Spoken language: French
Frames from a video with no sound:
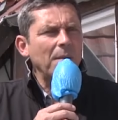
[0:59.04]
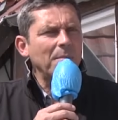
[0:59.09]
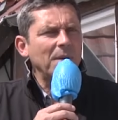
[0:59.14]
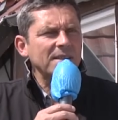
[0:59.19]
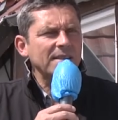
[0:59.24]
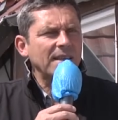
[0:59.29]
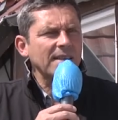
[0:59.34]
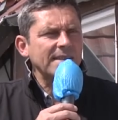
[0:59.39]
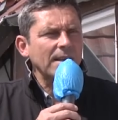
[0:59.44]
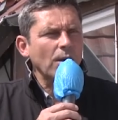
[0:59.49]
un
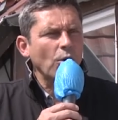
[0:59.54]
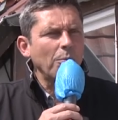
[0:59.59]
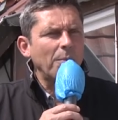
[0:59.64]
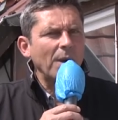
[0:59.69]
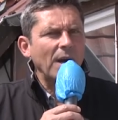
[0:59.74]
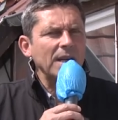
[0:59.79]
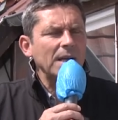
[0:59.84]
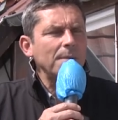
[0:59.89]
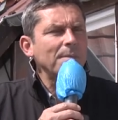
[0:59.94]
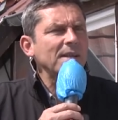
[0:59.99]
masque et ça
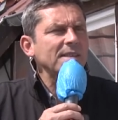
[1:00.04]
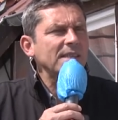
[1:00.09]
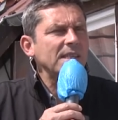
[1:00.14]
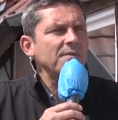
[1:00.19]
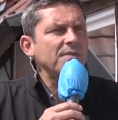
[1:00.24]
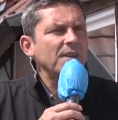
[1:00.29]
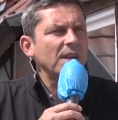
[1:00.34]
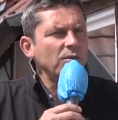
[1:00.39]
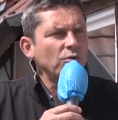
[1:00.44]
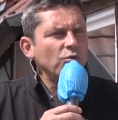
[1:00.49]
repart. Les masques, ils
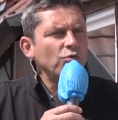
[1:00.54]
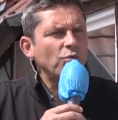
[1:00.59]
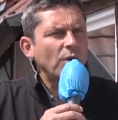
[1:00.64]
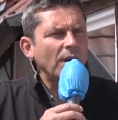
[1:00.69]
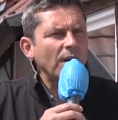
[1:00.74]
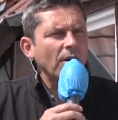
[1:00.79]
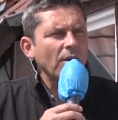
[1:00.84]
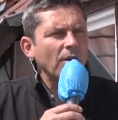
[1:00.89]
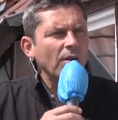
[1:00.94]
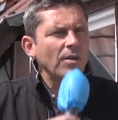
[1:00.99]
viennent d'où
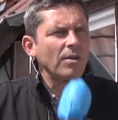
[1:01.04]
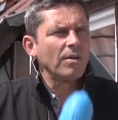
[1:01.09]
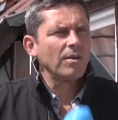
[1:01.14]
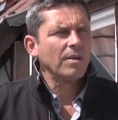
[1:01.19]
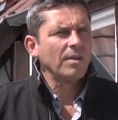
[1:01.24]
alors